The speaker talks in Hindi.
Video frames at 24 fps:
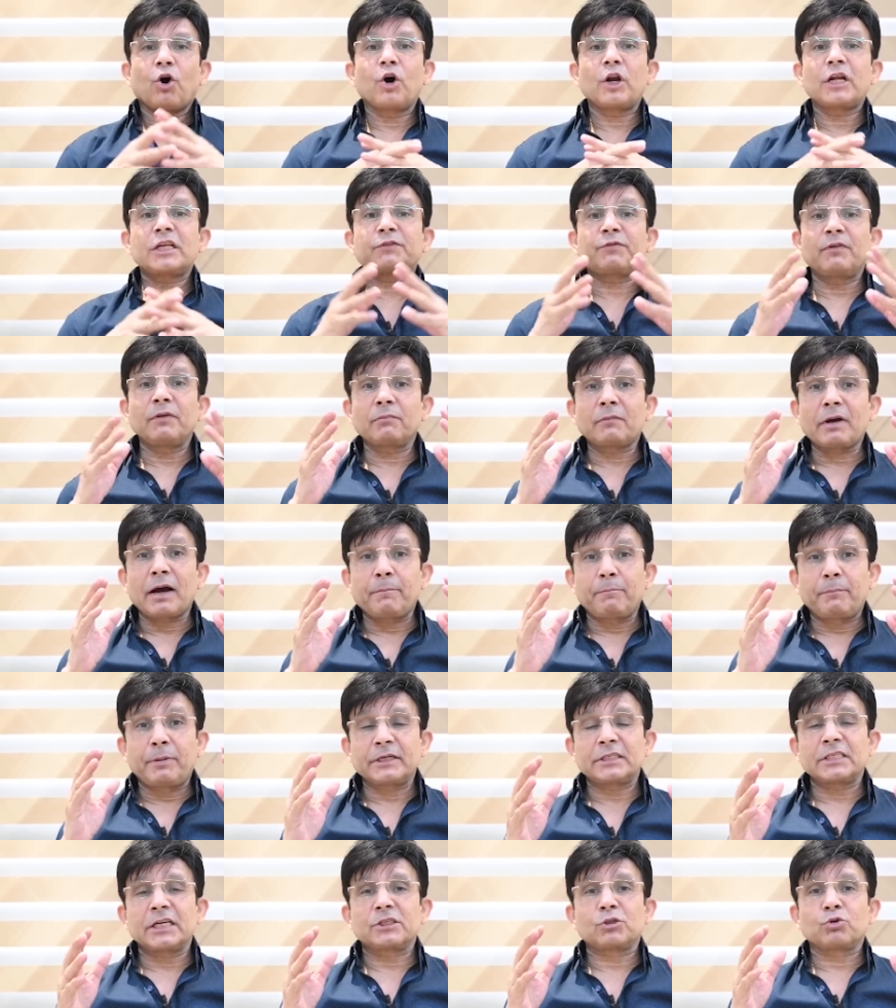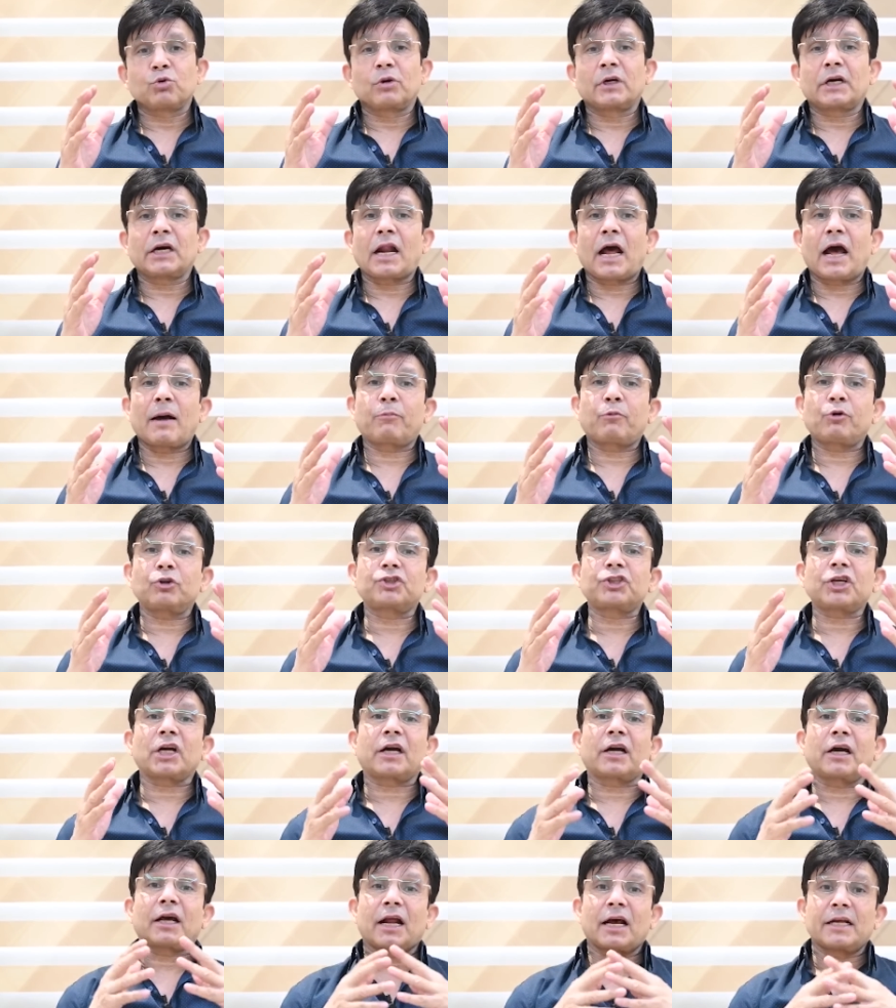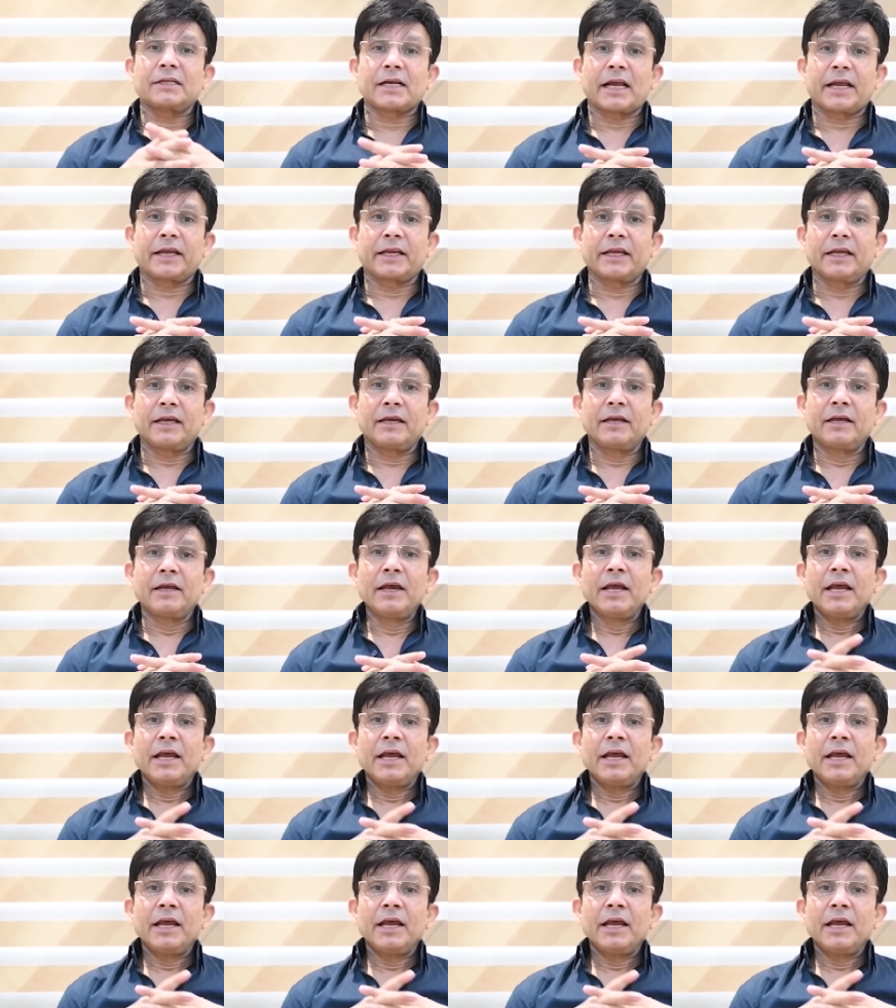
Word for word: और इस फिल्म का बजट सुनकर आपको चक्कर आ जाएंगे